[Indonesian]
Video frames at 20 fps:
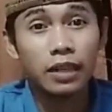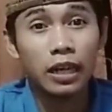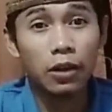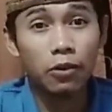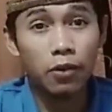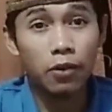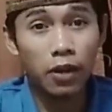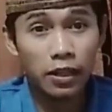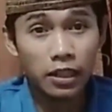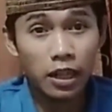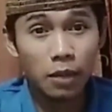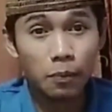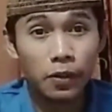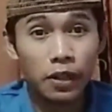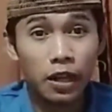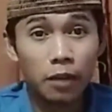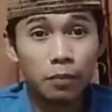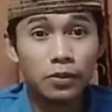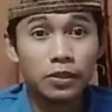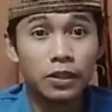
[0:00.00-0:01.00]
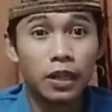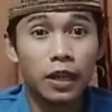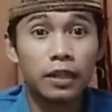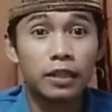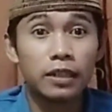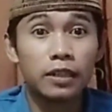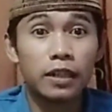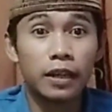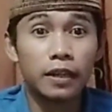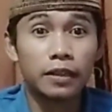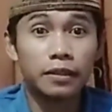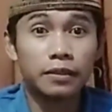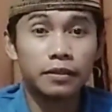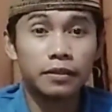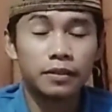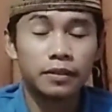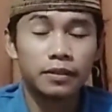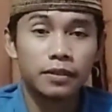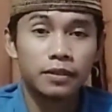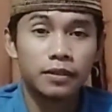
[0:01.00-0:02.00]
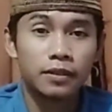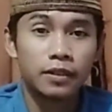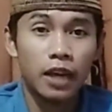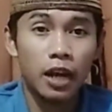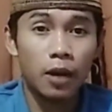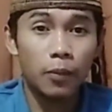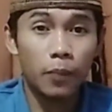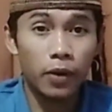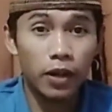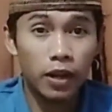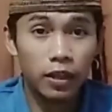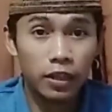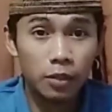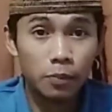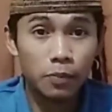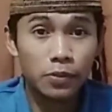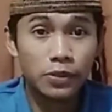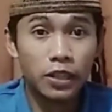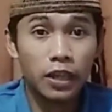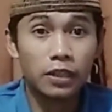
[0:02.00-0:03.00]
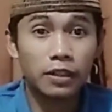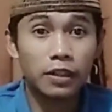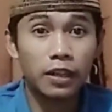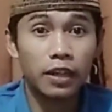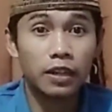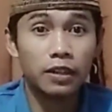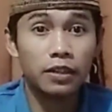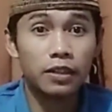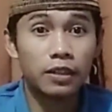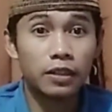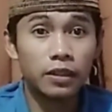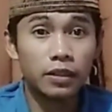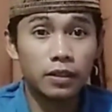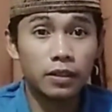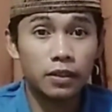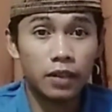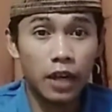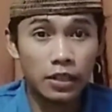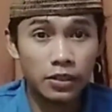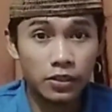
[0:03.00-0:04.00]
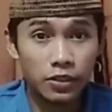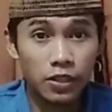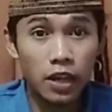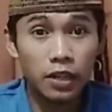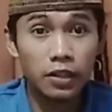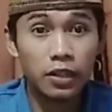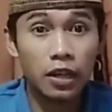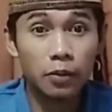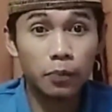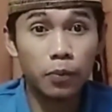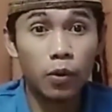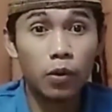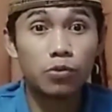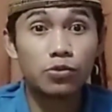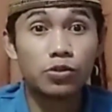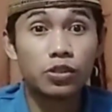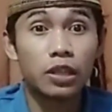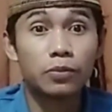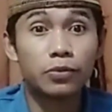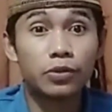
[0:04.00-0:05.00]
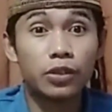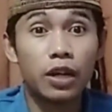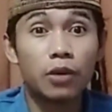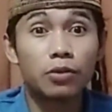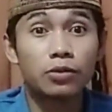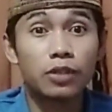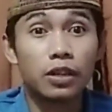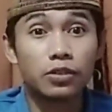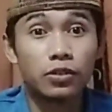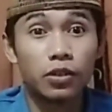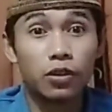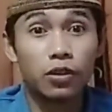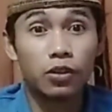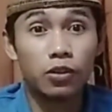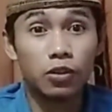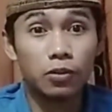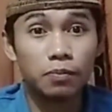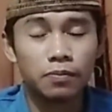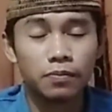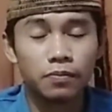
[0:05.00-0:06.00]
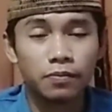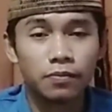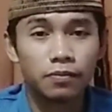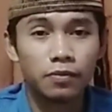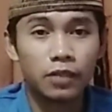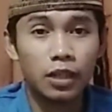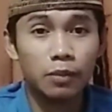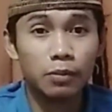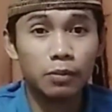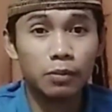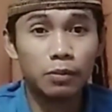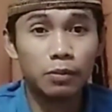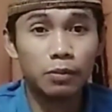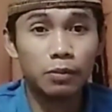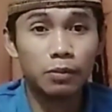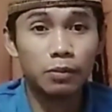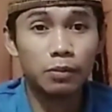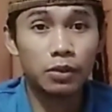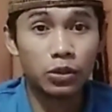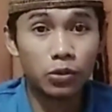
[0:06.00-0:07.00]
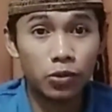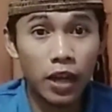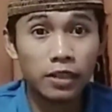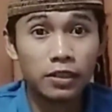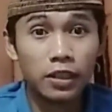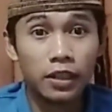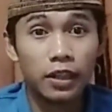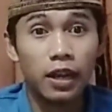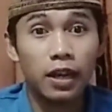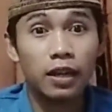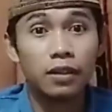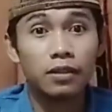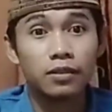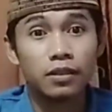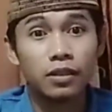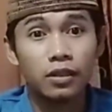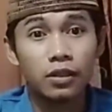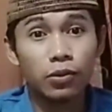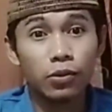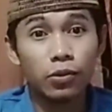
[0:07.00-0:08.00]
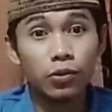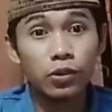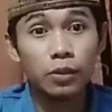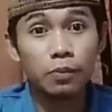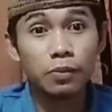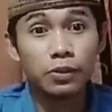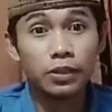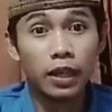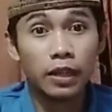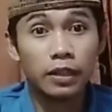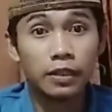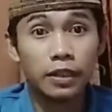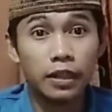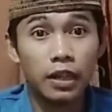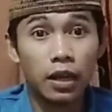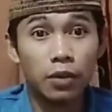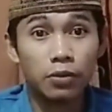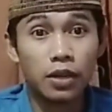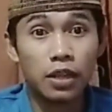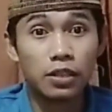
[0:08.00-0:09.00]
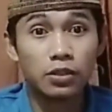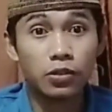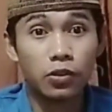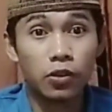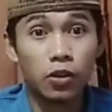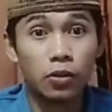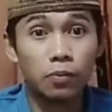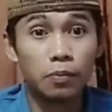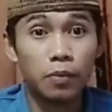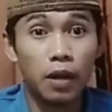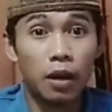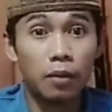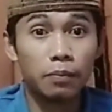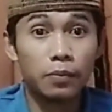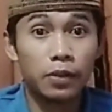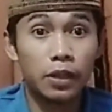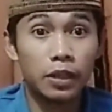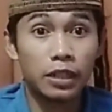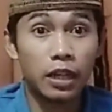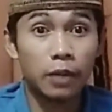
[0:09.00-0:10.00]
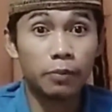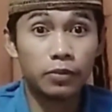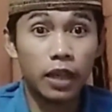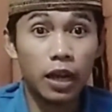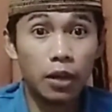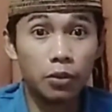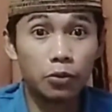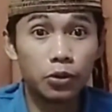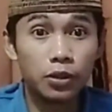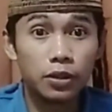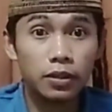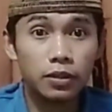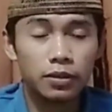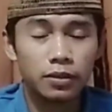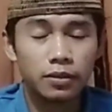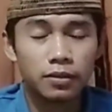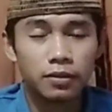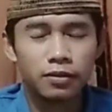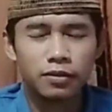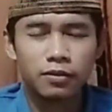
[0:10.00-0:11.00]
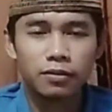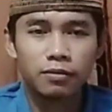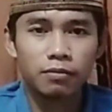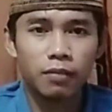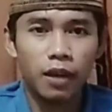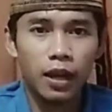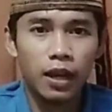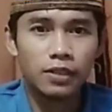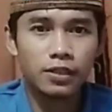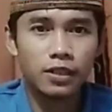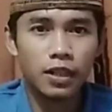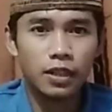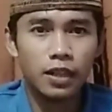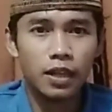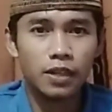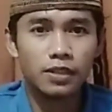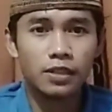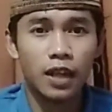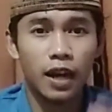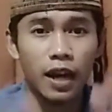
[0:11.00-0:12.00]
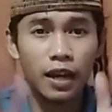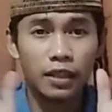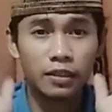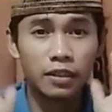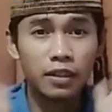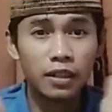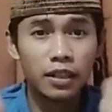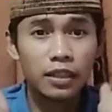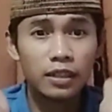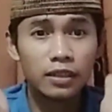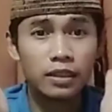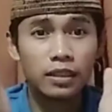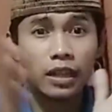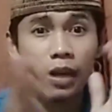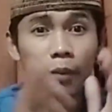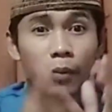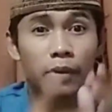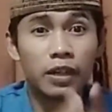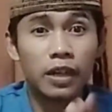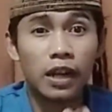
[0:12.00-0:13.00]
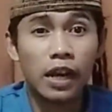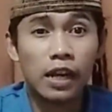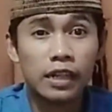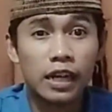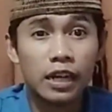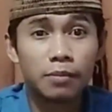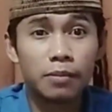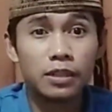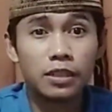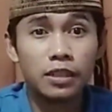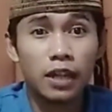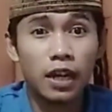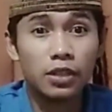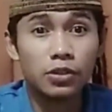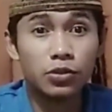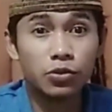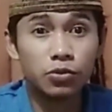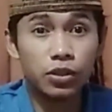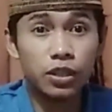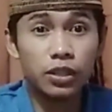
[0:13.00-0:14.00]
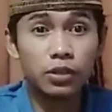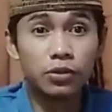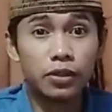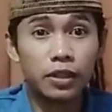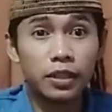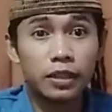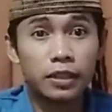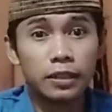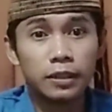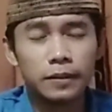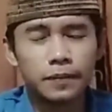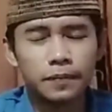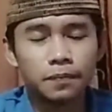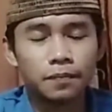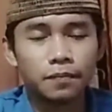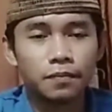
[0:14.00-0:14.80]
kalau Anda pernah pesantren, apalagi pesantren di kajian yang fokus ilmu nahu dan sorob. Kebetulan saya dulu di pesantren nahu dan sorob hampir 6 tahun, maka saya sangat geli ketika mendengarkan bacaan Sugik Nur ini.